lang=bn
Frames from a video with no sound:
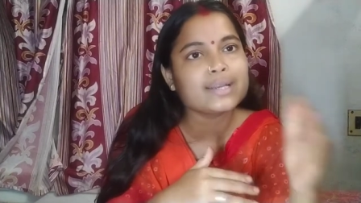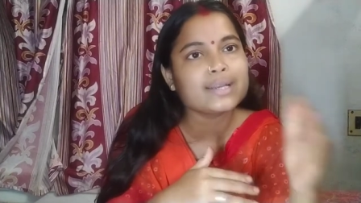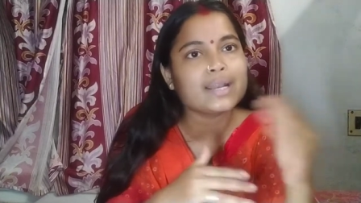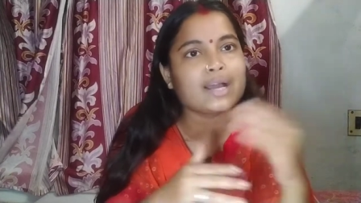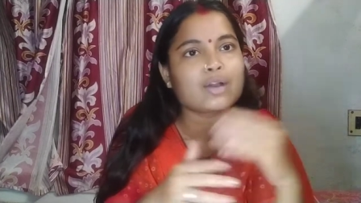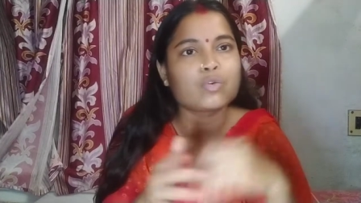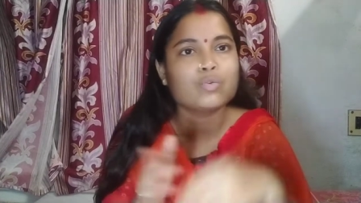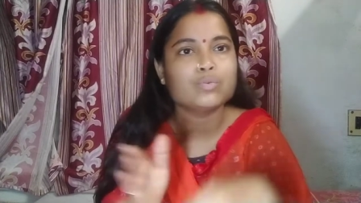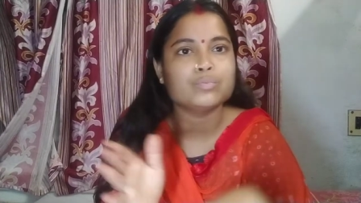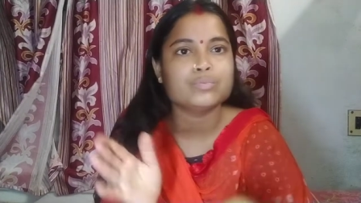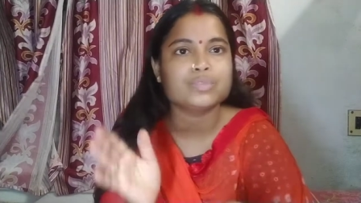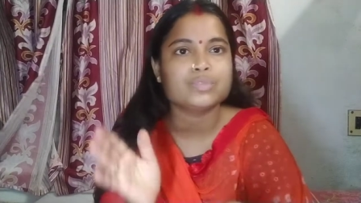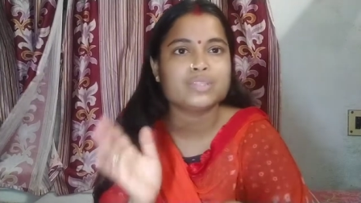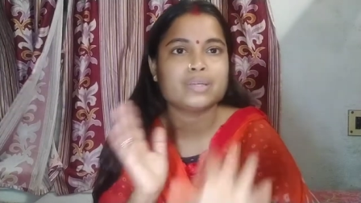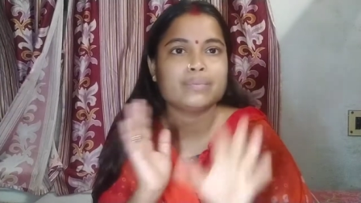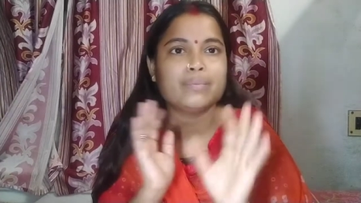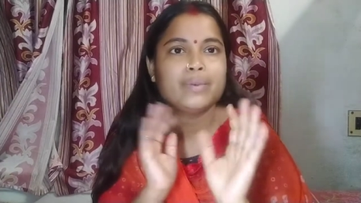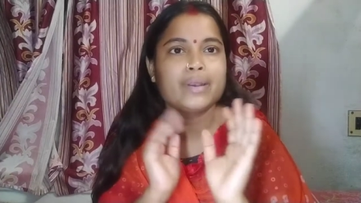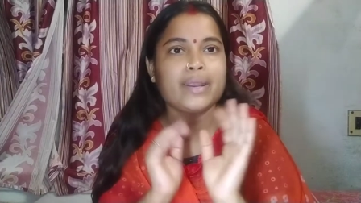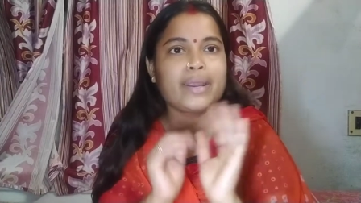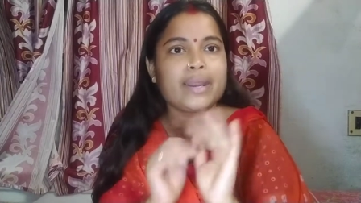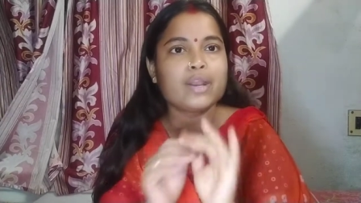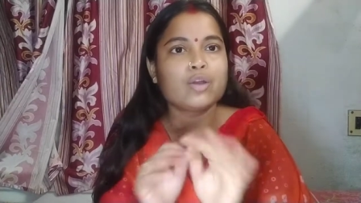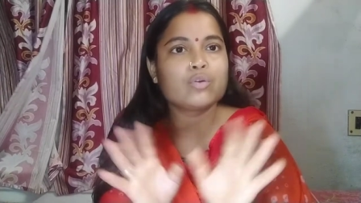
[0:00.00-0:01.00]
না কমছে
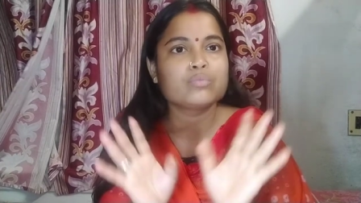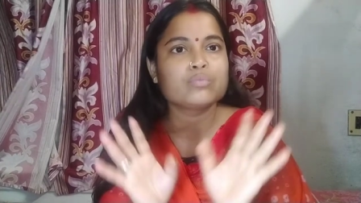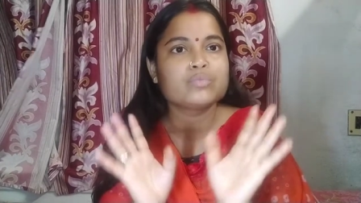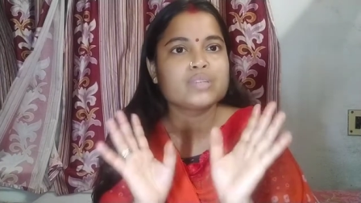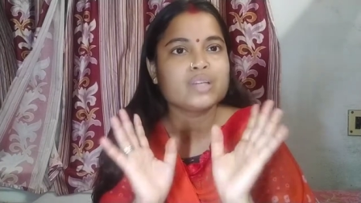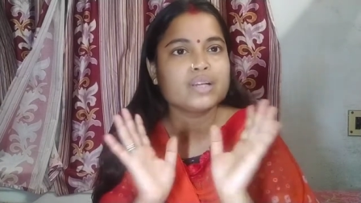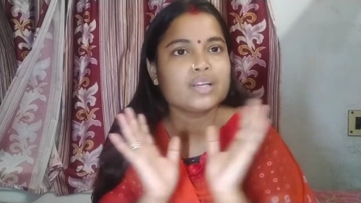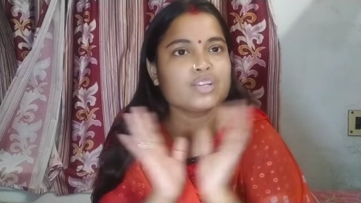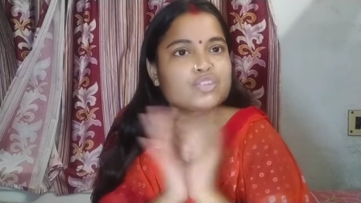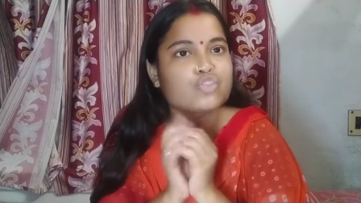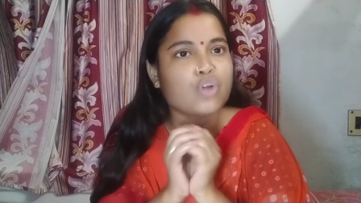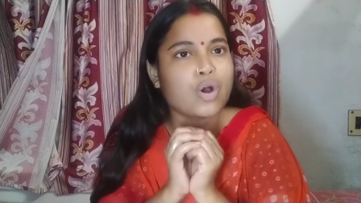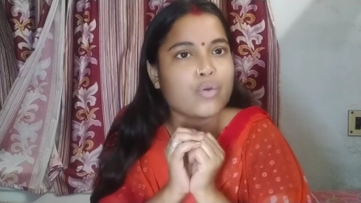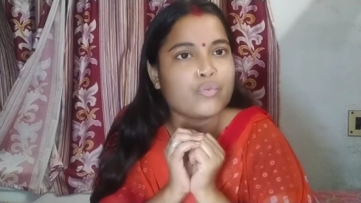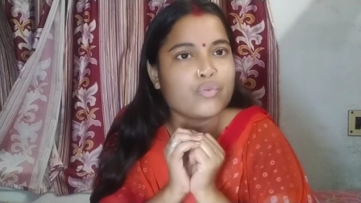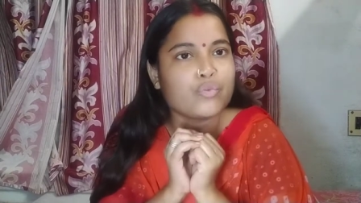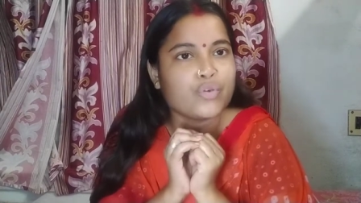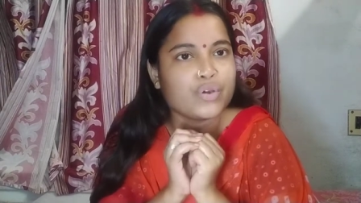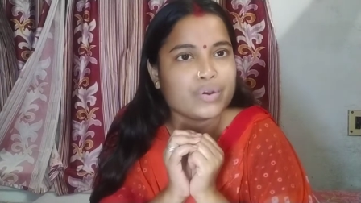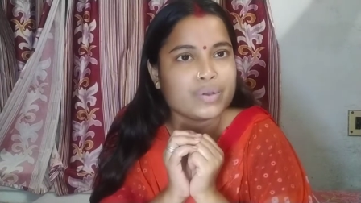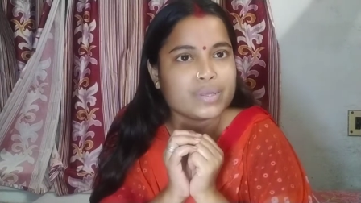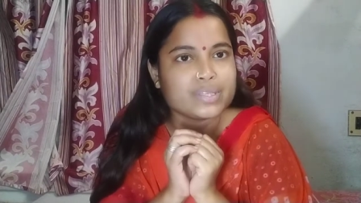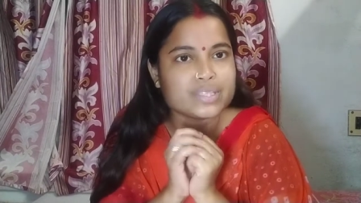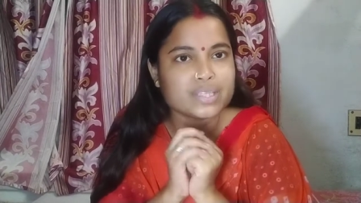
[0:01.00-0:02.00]
মানে এরকম জায়গা স্টপ
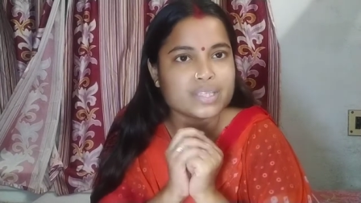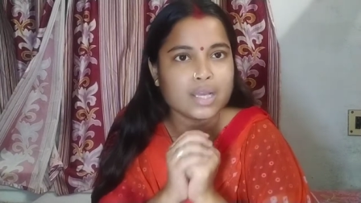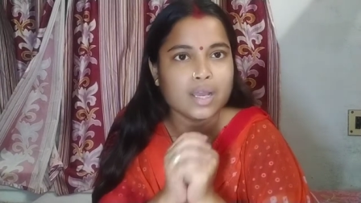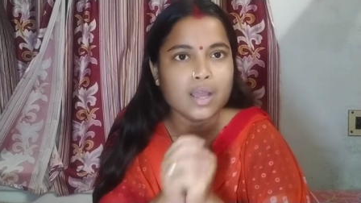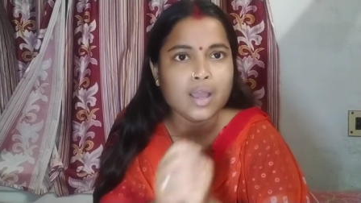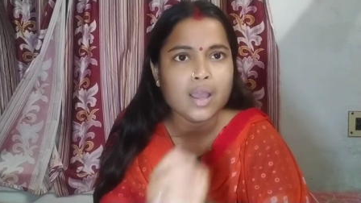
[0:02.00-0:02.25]
হয়ে রয়েছে